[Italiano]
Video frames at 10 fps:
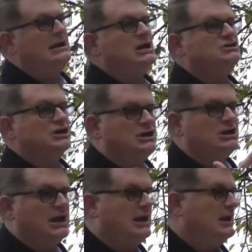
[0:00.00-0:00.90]

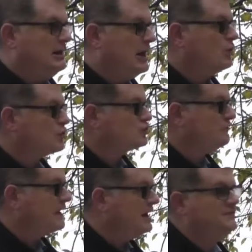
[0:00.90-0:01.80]
alleggerire la loro
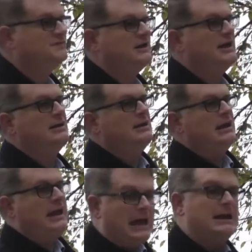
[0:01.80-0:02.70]
sofferenza
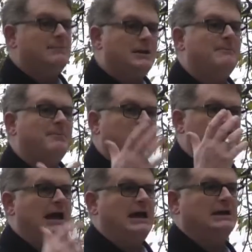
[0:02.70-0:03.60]
e anche per
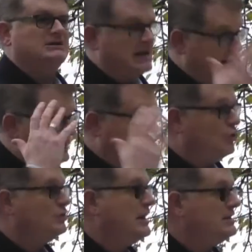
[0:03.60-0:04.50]
abbreviare, se è nella
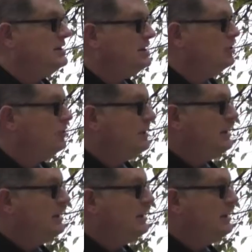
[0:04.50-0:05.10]
volontà di Dio,